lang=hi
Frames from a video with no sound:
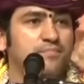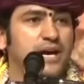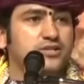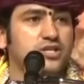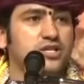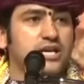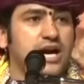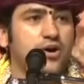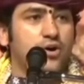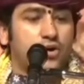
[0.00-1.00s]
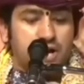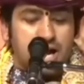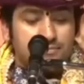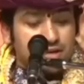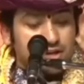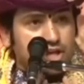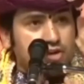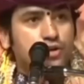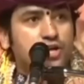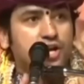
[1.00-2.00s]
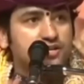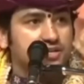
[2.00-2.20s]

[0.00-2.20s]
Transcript: जब उर्फ जावेद ने उन छोटे